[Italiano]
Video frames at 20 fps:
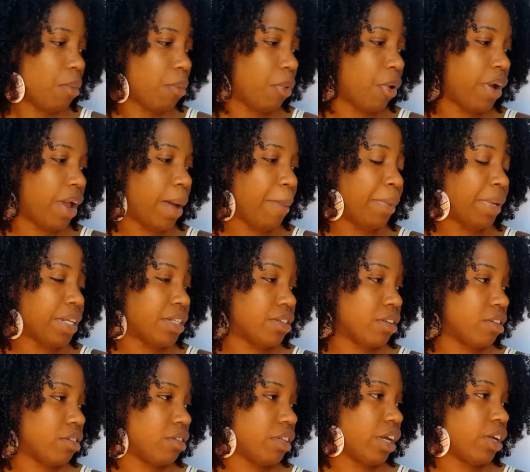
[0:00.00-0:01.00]
poi a prezzo
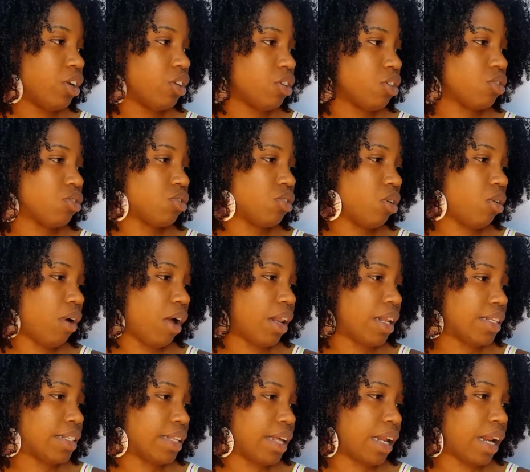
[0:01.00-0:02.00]
intero non so
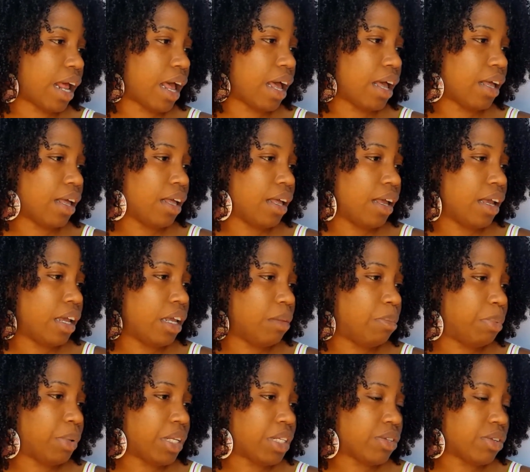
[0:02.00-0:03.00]
quale sarà il
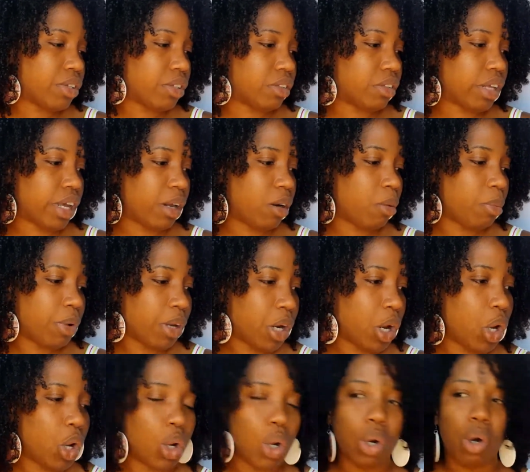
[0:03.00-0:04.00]
prezzo intero
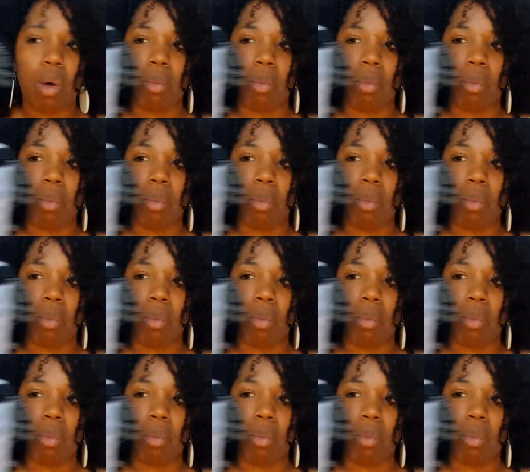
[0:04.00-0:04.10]
però